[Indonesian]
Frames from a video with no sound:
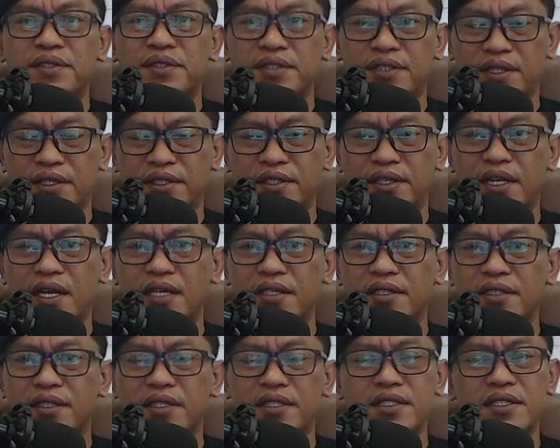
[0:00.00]
yang
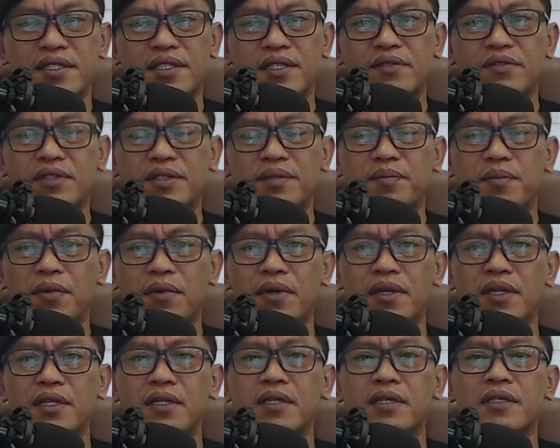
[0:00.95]
jelas institusi
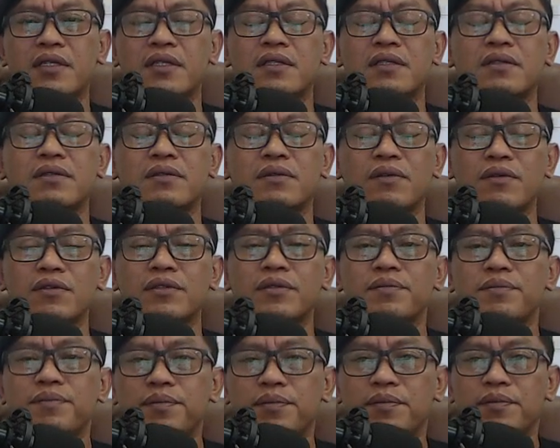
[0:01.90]
Polri terus
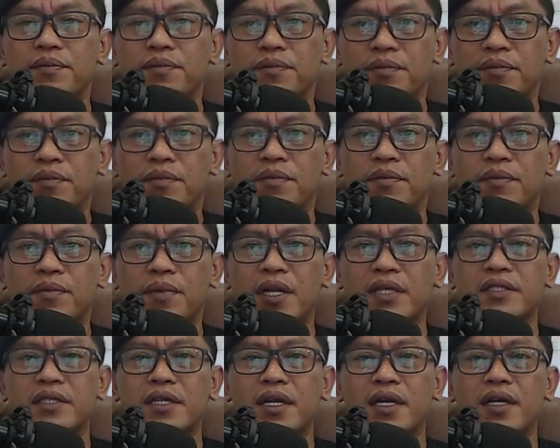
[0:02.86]

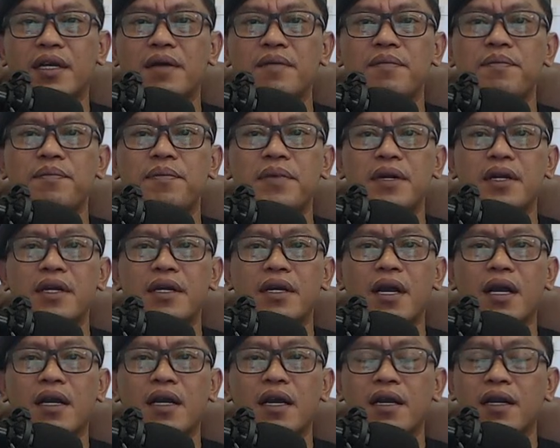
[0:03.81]
melaksanakan
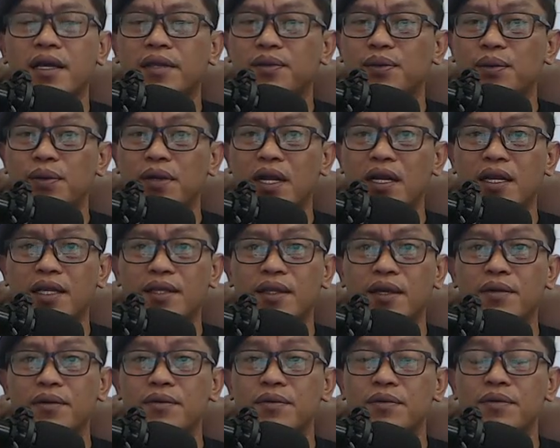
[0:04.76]
penegakan aturan
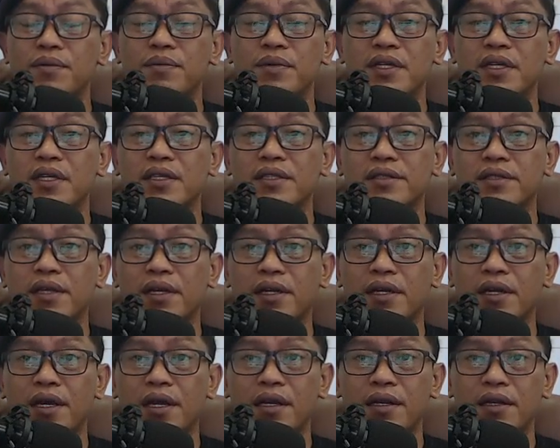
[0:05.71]
atau hukum di
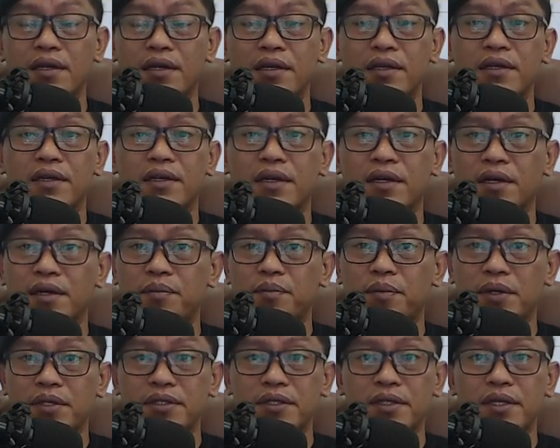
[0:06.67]
internal uh,
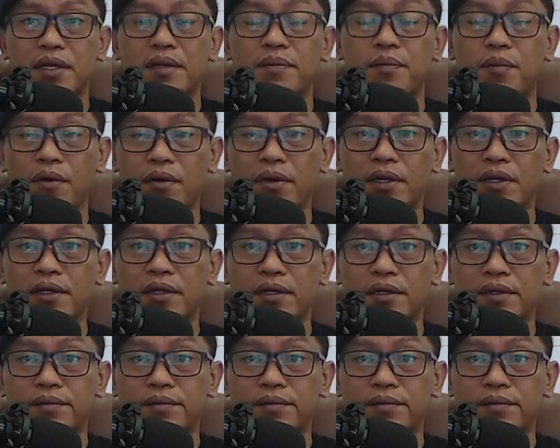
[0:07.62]
personil Polri